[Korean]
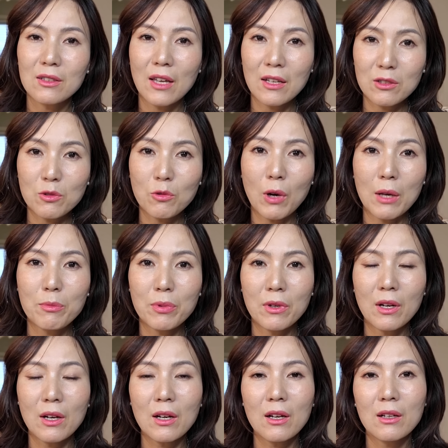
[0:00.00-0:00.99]
엑스
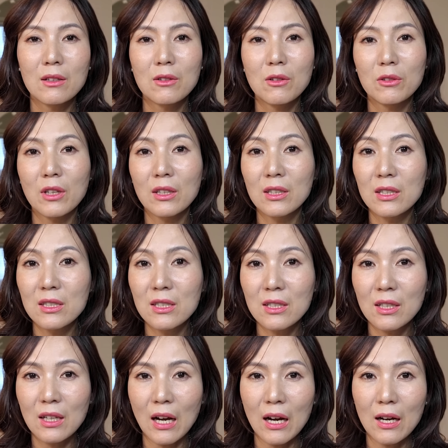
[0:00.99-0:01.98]
와이프가 그렇게
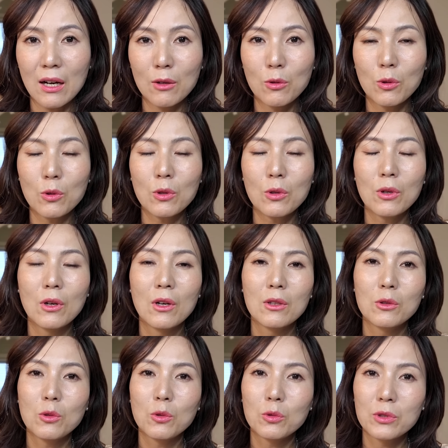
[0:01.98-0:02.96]
기질이 강하고
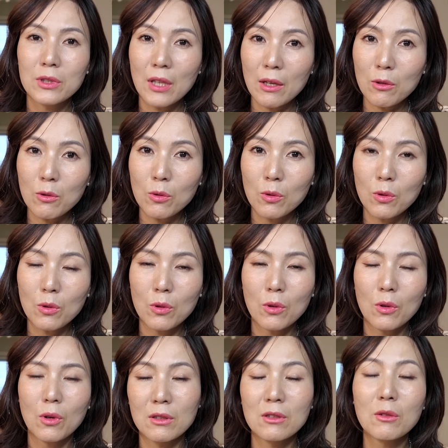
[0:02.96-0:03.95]
또
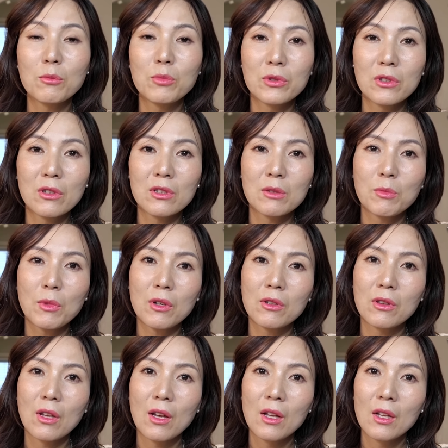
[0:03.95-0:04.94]
세고 그런
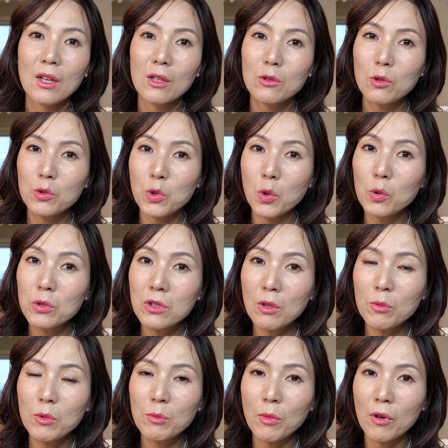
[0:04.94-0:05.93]
분이었으면 또 좋은
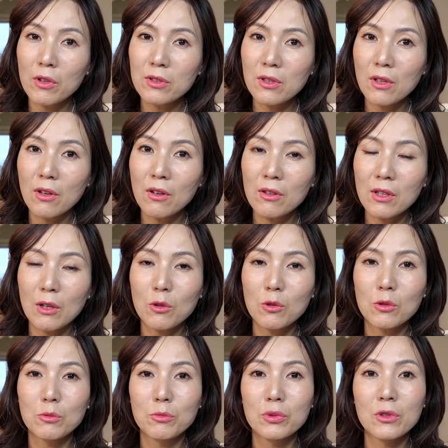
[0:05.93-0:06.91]
점은 뭐였어요?
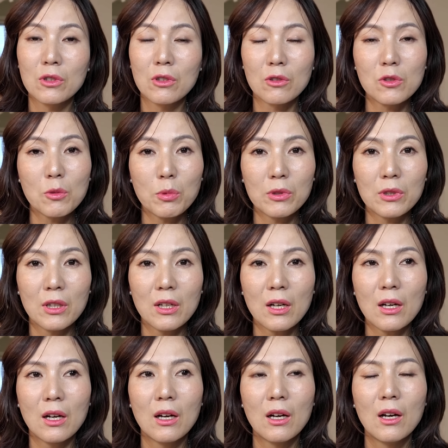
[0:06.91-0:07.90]
라고
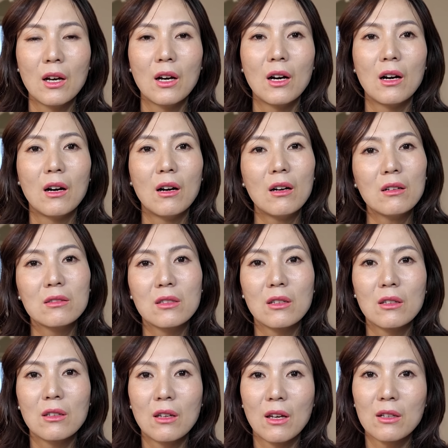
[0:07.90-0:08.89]
여쭤보니까 아,
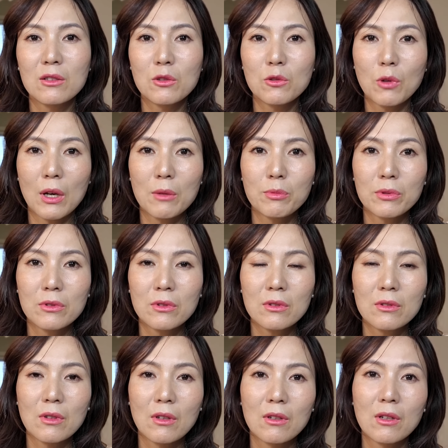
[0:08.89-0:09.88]
제 엑스
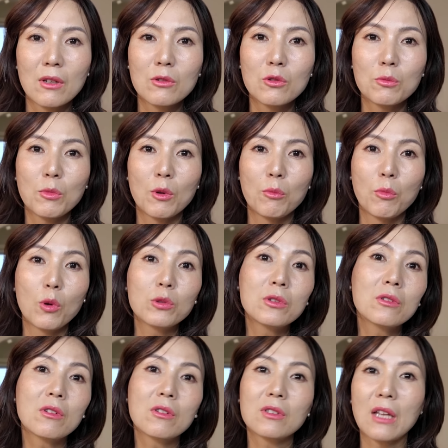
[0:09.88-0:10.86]
와이프는 그래도 뭐
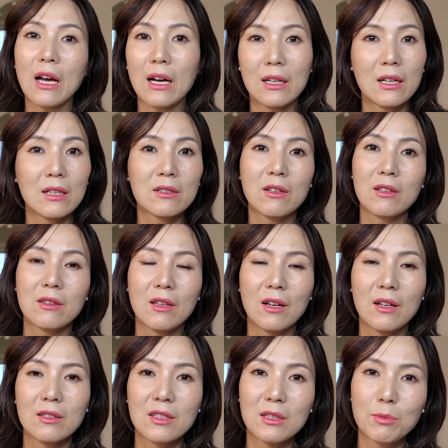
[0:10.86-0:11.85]
모든 걸 다 알아서
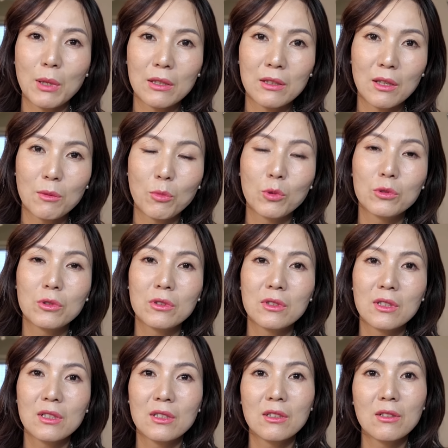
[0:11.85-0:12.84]
했다. 집안의 모든
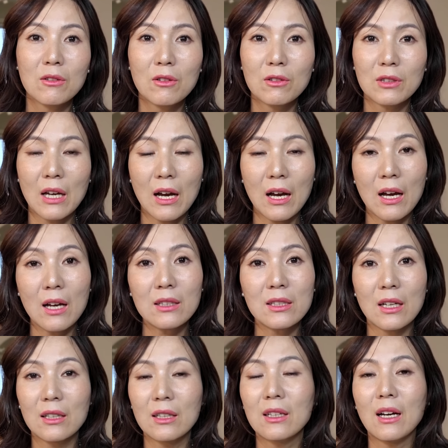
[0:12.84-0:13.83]
일 이런 거 다
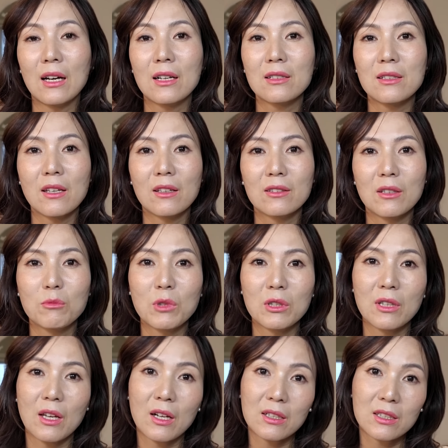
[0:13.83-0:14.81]
자기가 알아서 했기 때문에
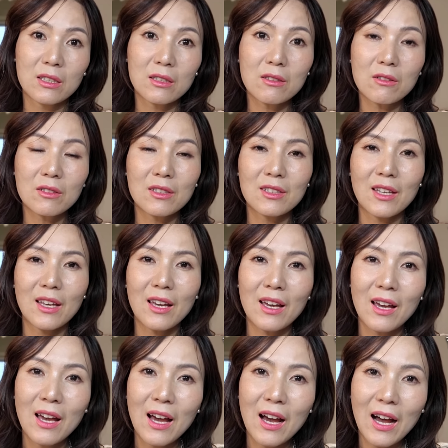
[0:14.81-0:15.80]
내가 신경 쓰게
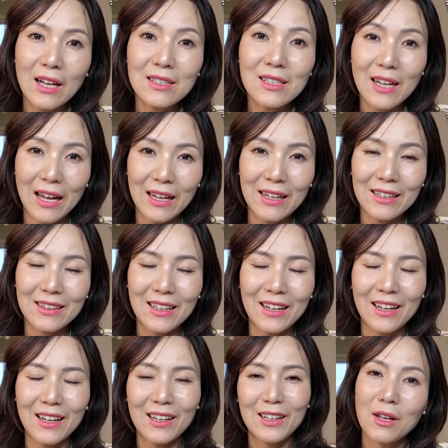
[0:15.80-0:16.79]
하질
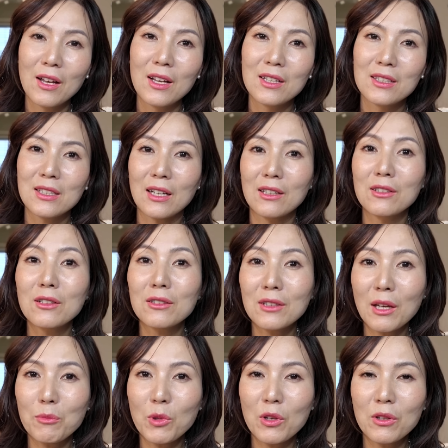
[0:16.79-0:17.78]
않았다. 자,
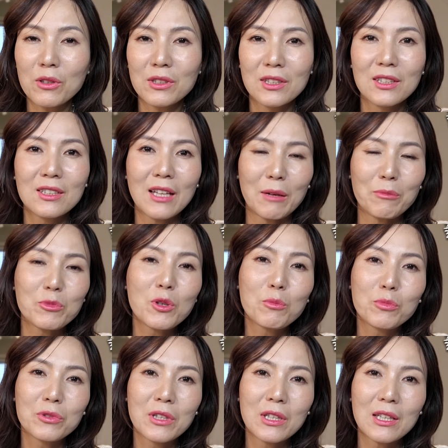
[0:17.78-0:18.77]
그렇다면 이
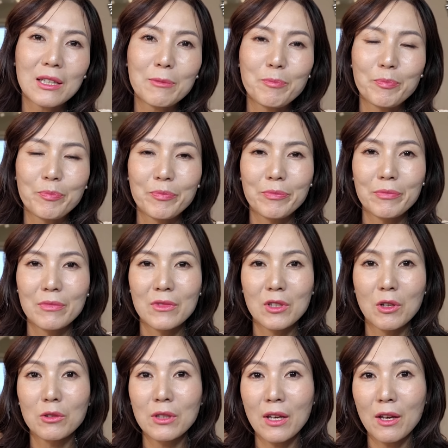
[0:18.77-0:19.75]
남성분이
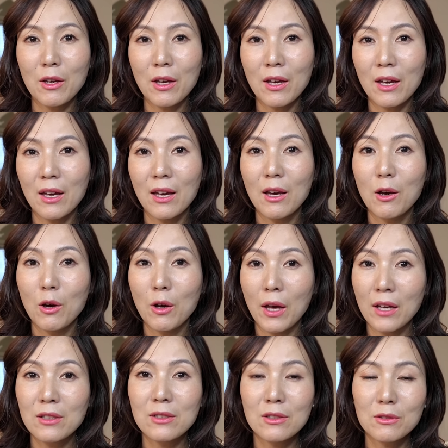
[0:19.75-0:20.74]
전에
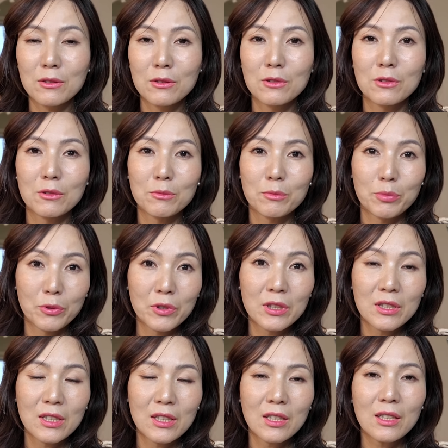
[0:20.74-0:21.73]
엑스
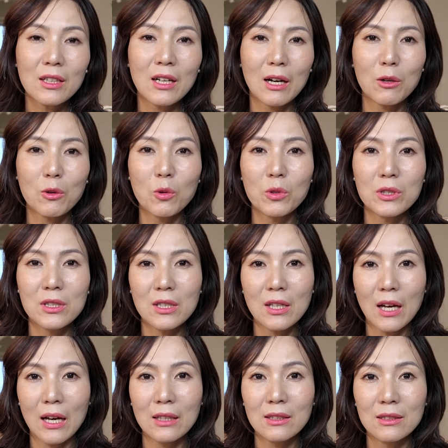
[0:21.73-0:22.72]
부인이 갖고 있지
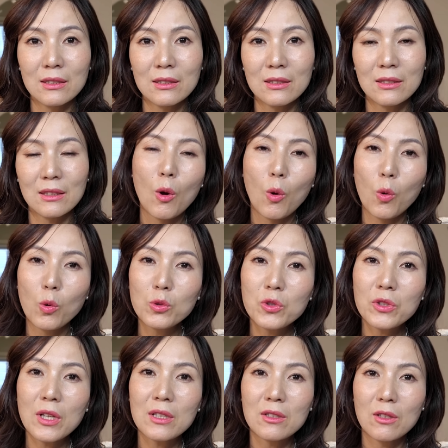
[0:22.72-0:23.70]
않은
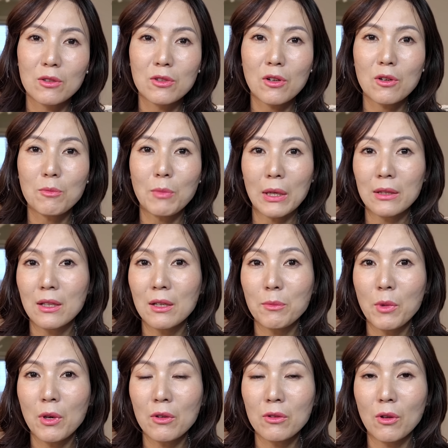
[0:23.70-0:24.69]
온순한 여성을
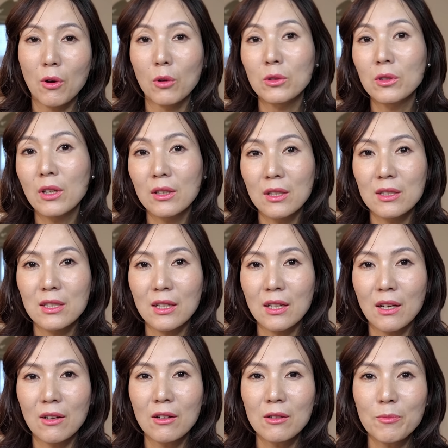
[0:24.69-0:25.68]
만나면 어떻게
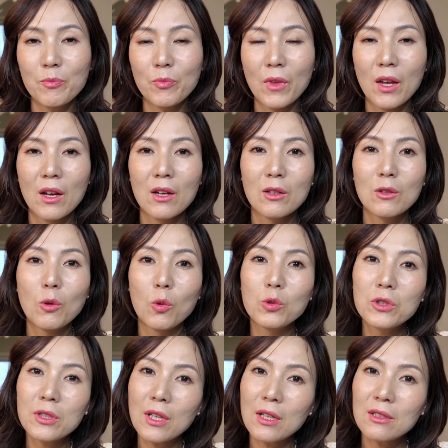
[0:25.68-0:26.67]
되실까요? 그
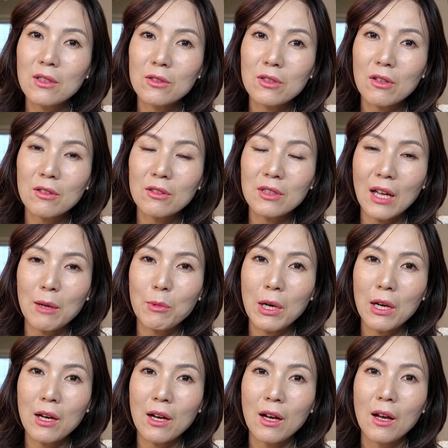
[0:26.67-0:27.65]
온순한 여성은
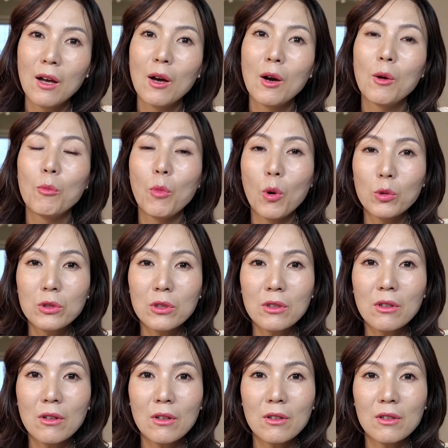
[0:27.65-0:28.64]
아마 모든
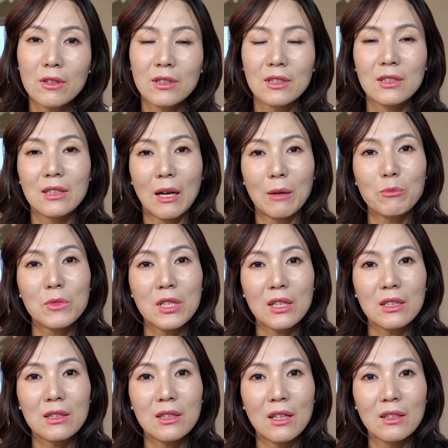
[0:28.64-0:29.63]
걸 이
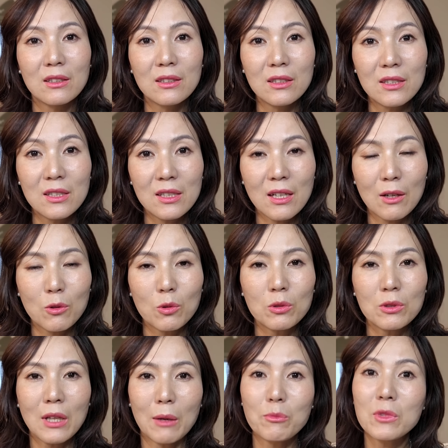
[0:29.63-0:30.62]
남자한테
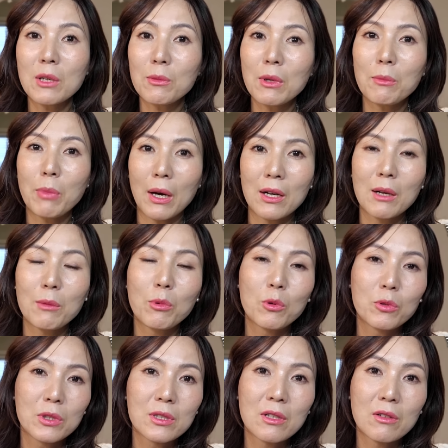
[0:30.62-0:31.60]
의지하고 남자만
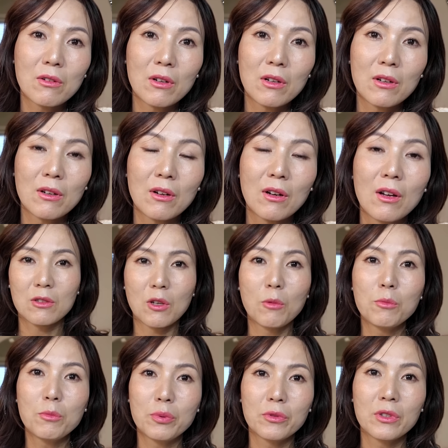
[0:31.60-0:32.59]
바라보고 있을 거예요.
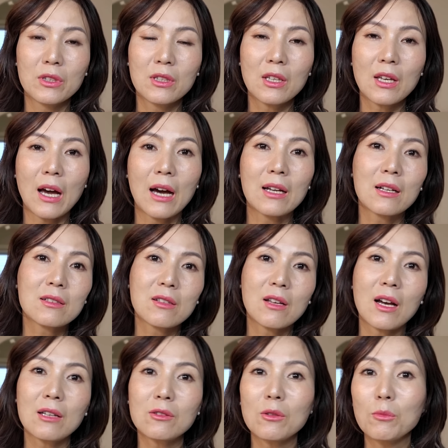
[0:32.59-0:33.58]
전 부인이 알아서
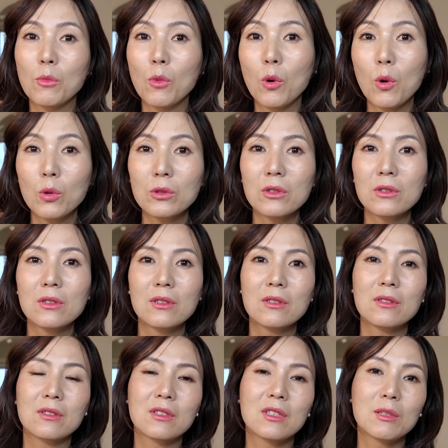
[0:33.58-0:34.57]
하던
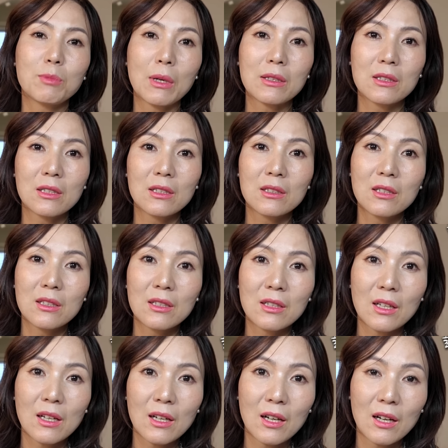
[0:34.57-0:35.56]
모든 집안
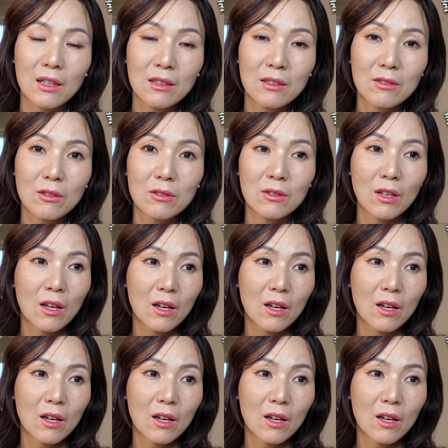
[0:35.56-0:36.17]
일들이나 그런